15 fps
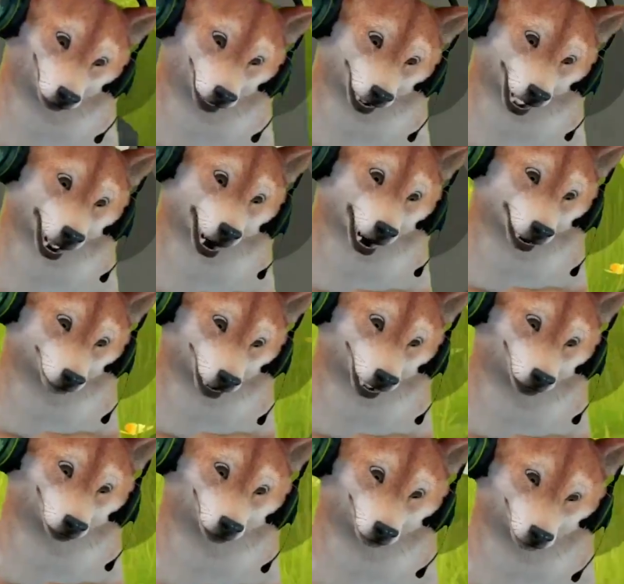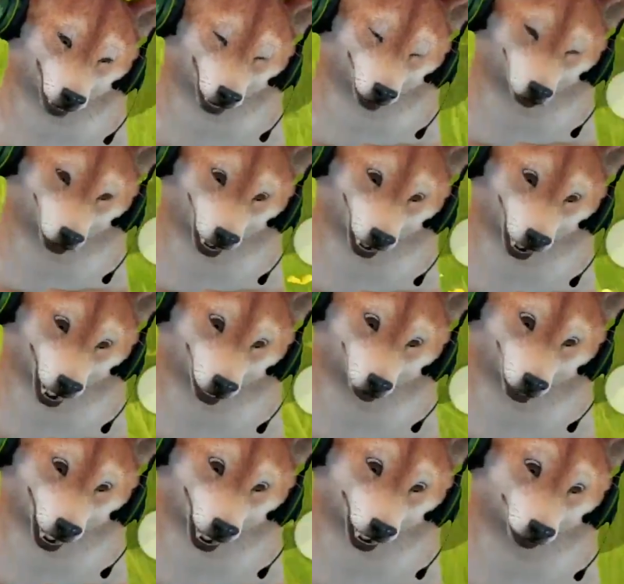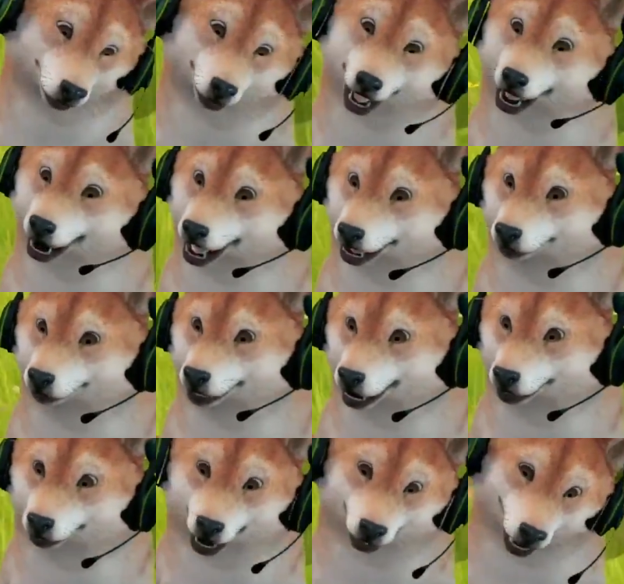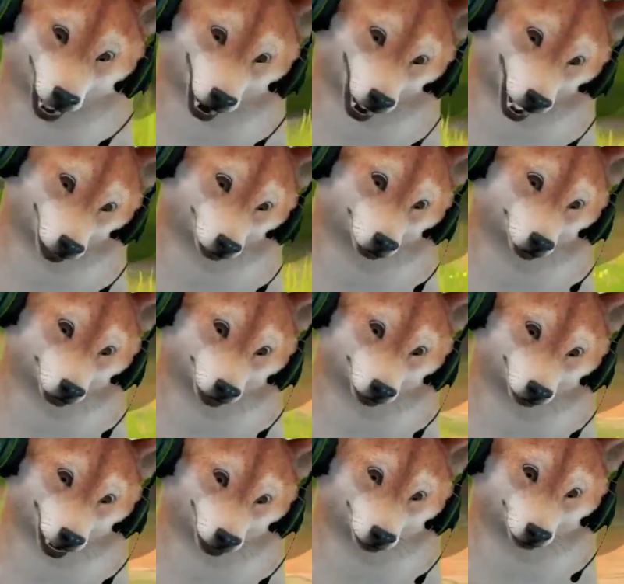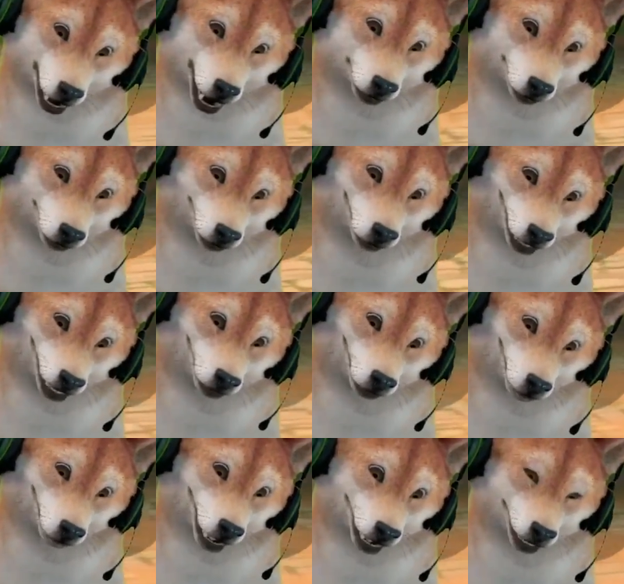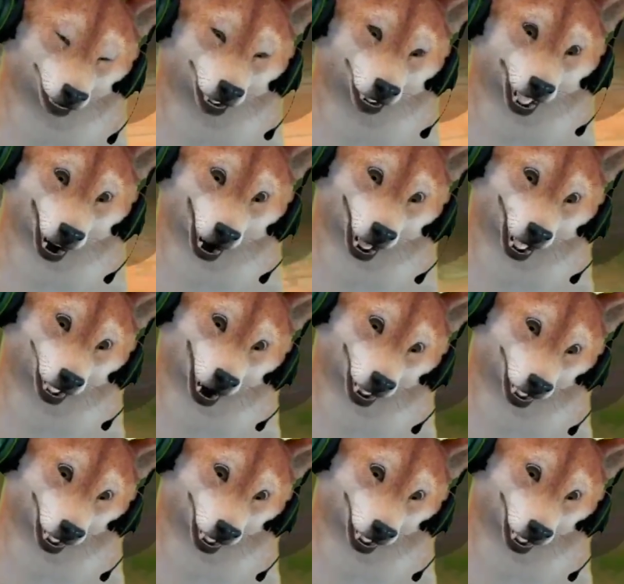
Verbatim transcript: jangan lupa pokoknya subscribe lucu-lucu gaming terus karena lucu-lucu gaming itu ah giveaway-nya banyak